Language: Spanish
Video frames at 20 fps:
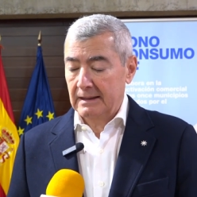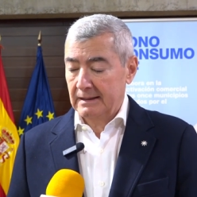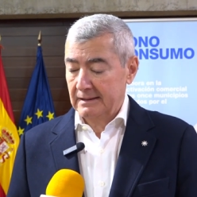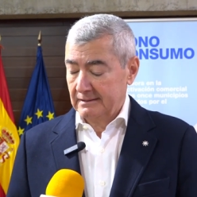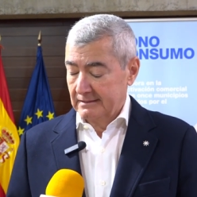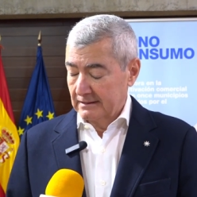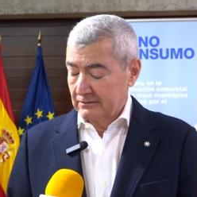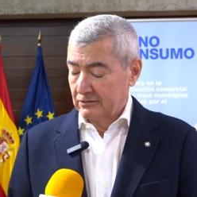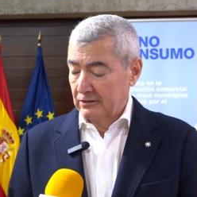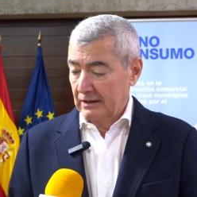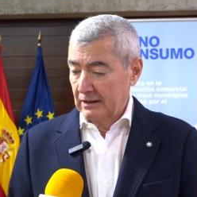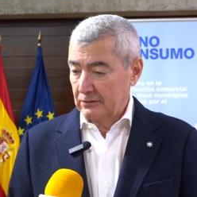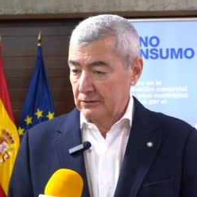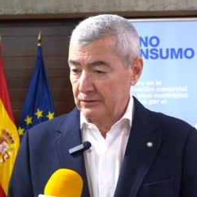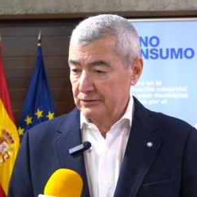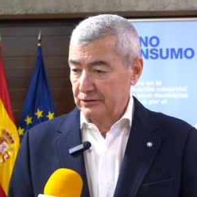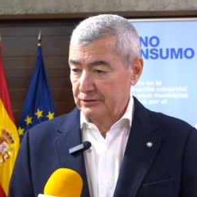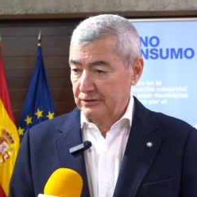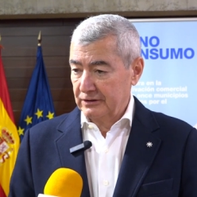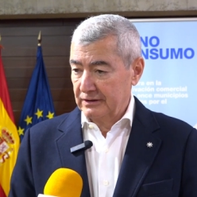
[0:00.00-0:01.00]
Esas son las
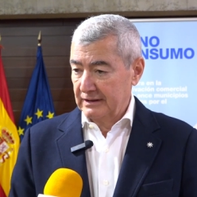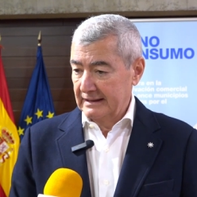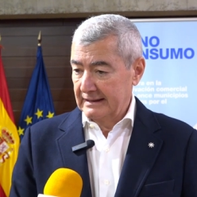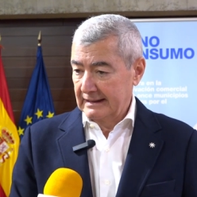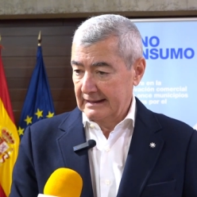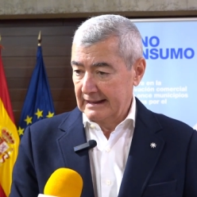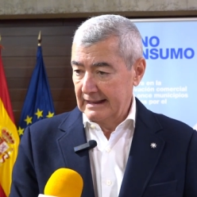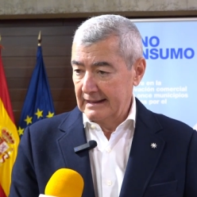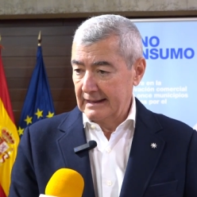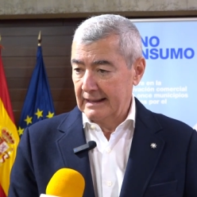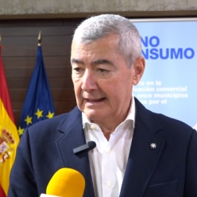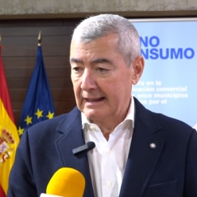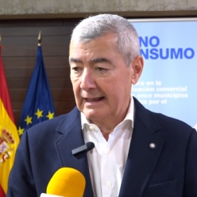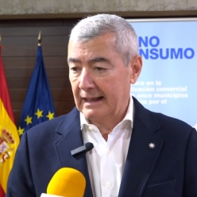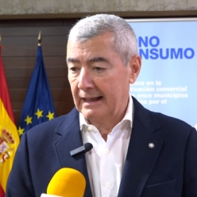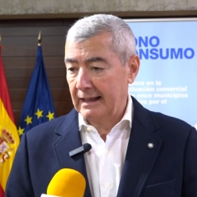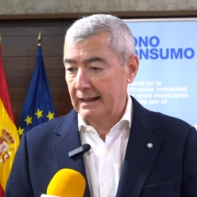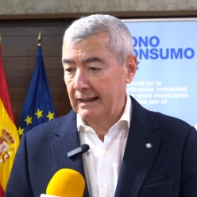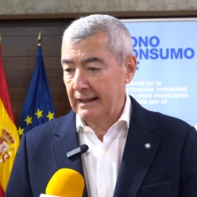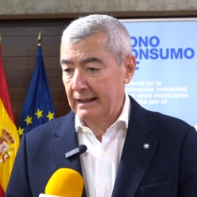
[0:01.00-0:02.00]
condiciones cara
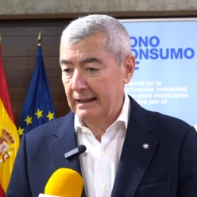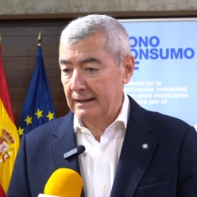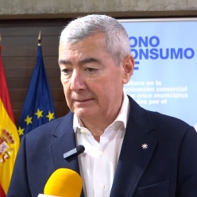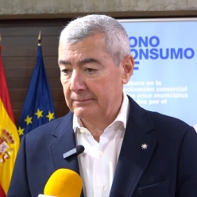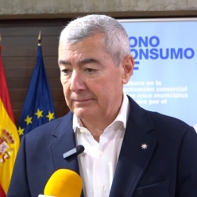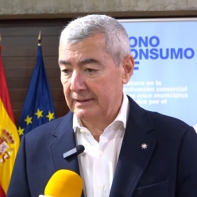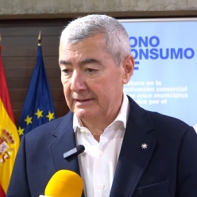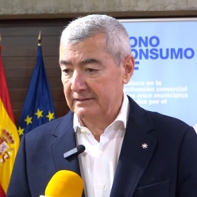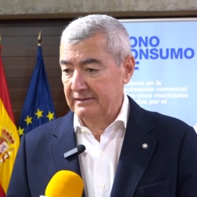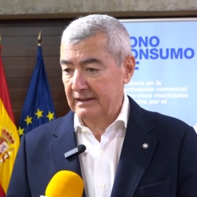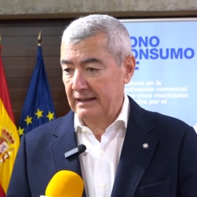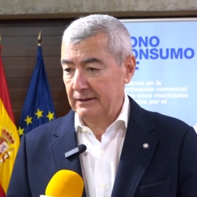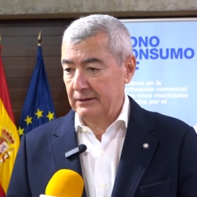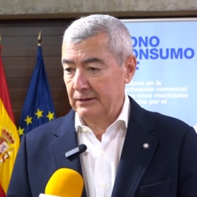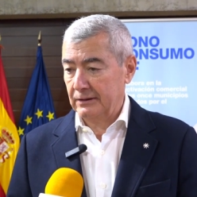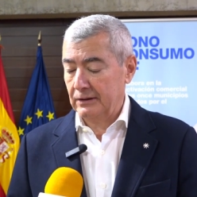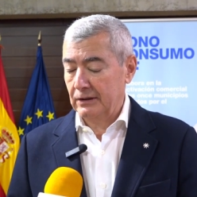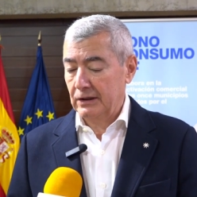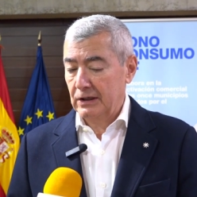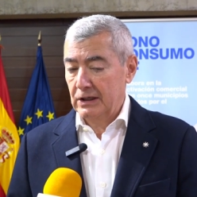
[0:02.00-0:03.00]
al
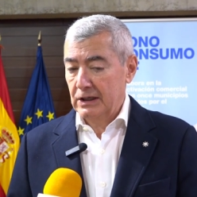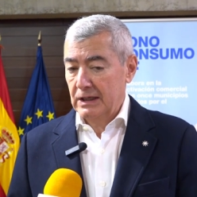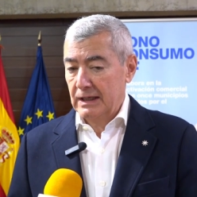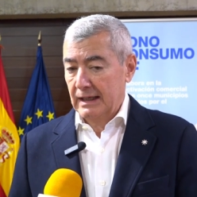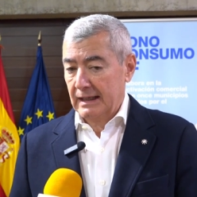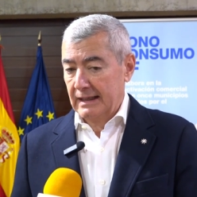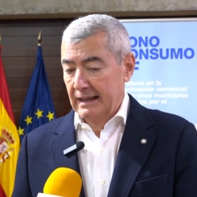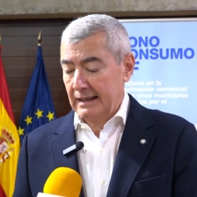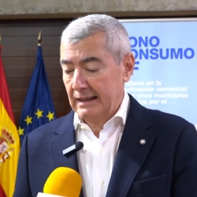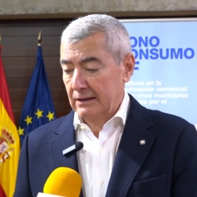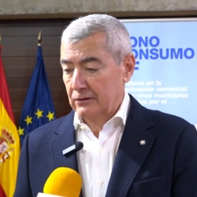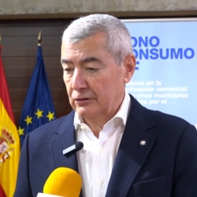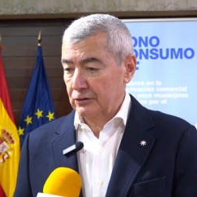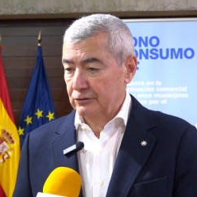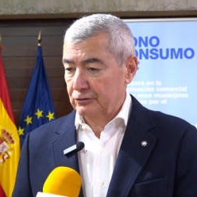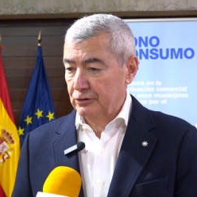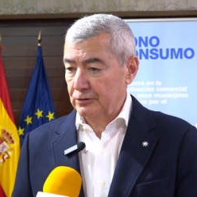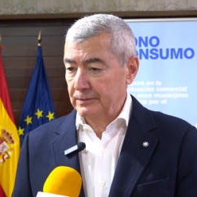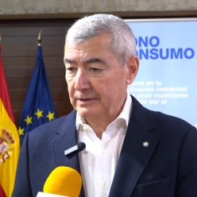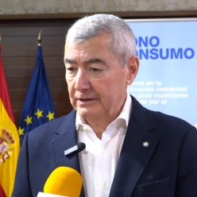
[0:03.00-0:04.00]
empresario. Cara al
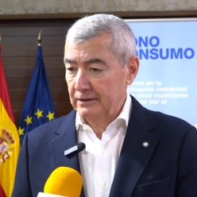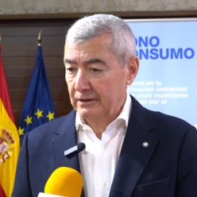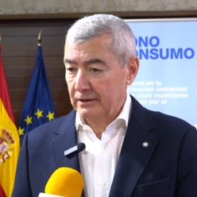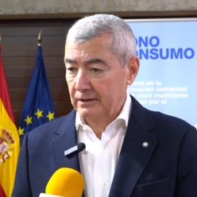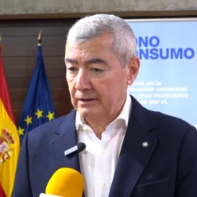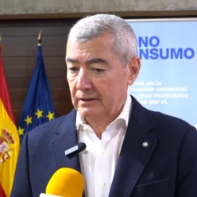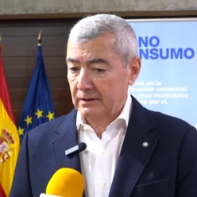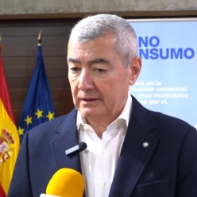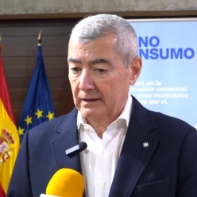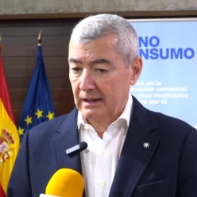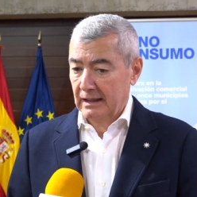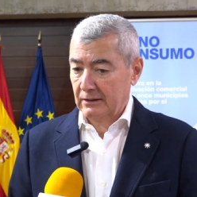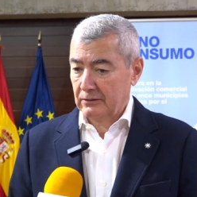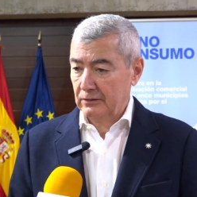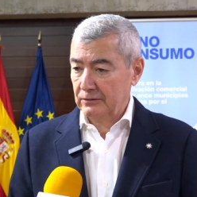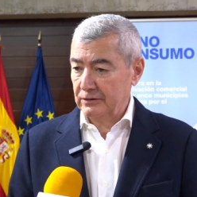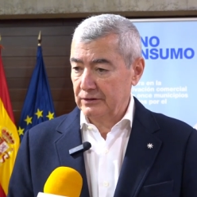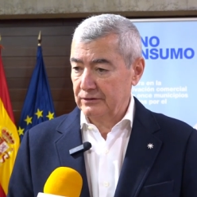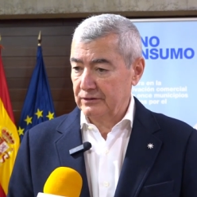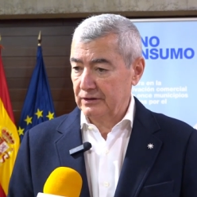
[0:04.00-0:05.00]
consumidor, las
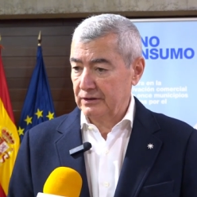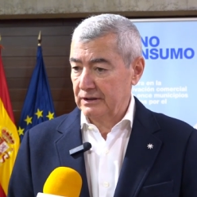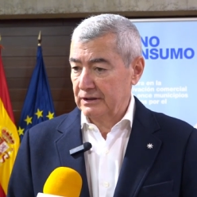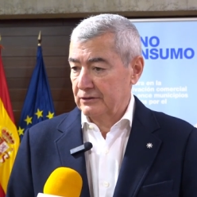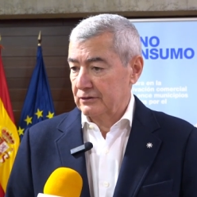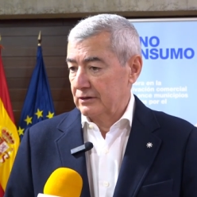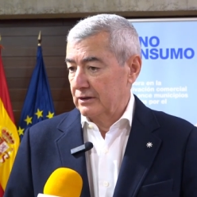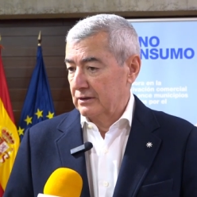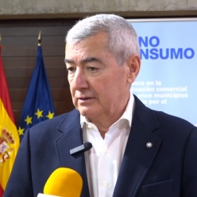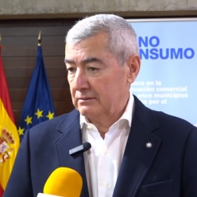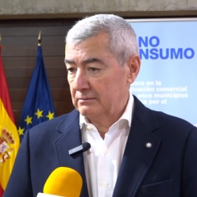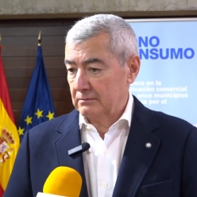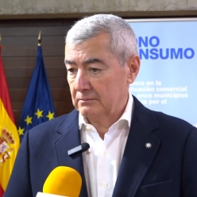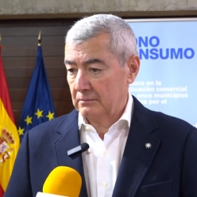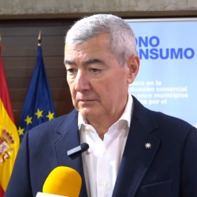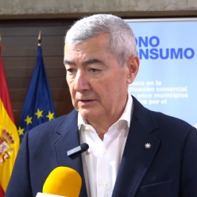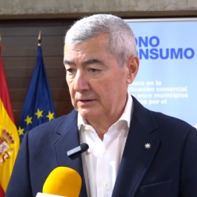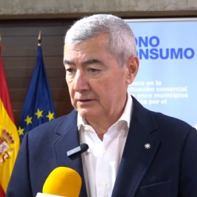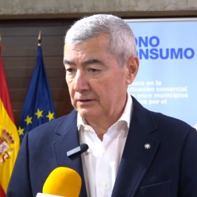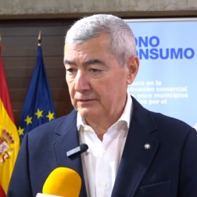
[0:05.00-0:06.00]
condiciones son,
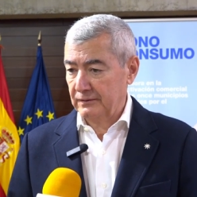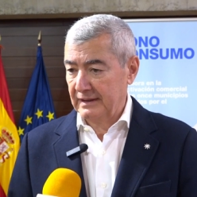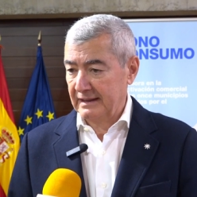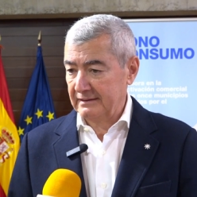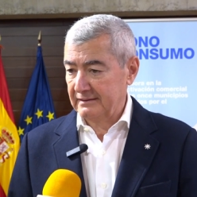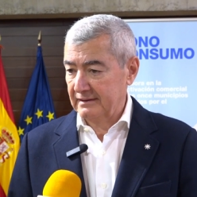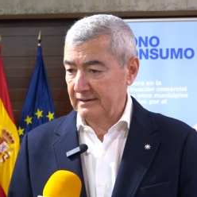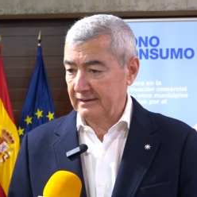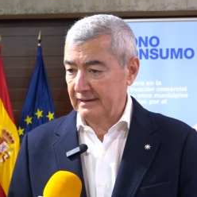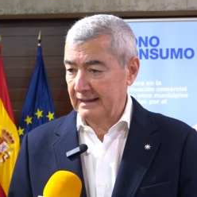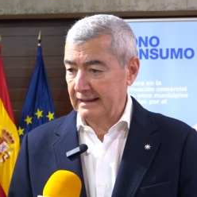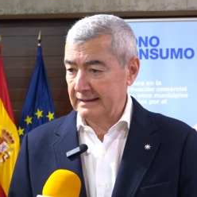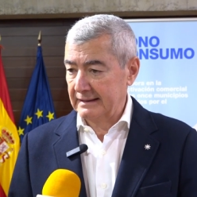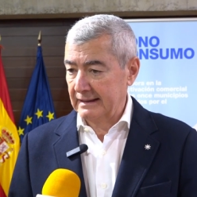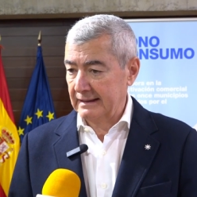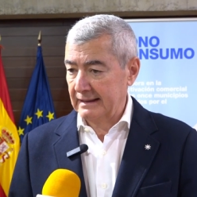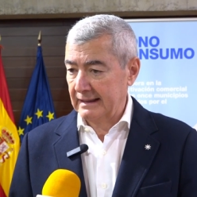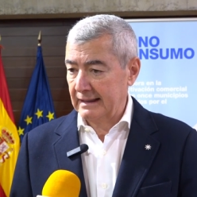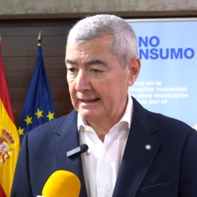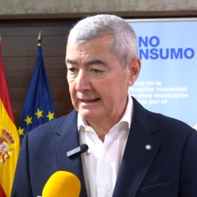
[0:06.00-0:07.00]
bueno, darse de
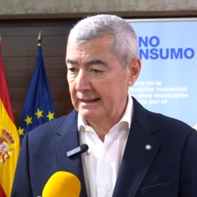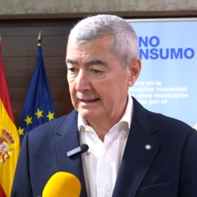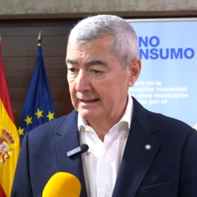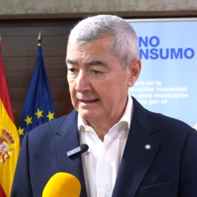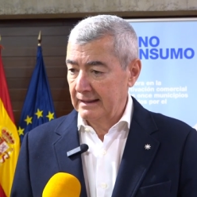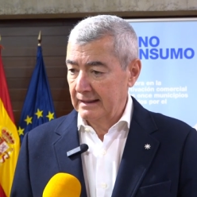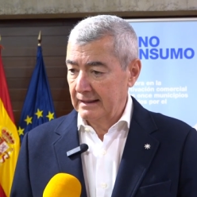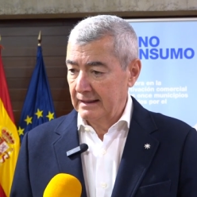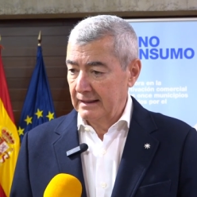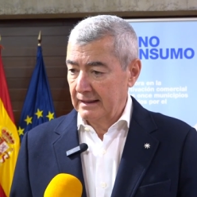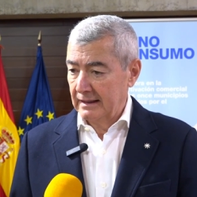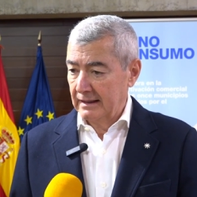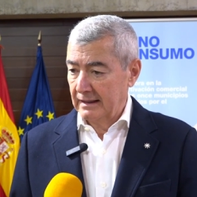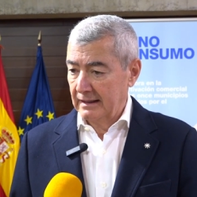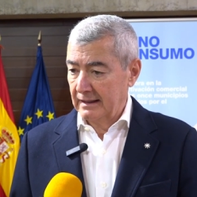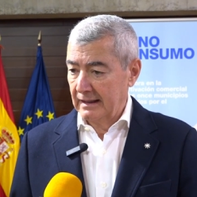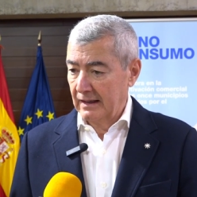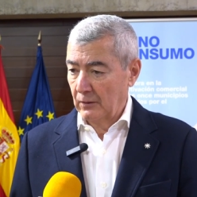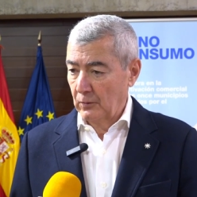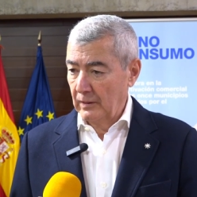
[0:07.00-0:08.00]
alta en la,
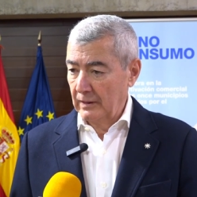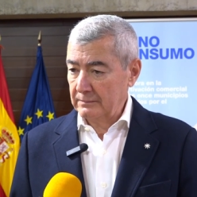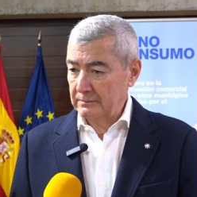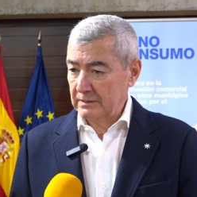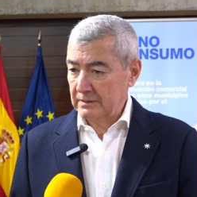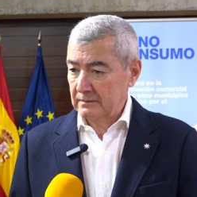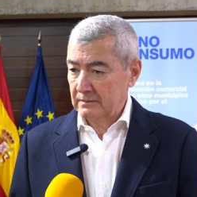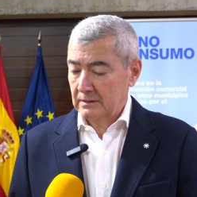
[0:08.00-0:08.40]
en la web,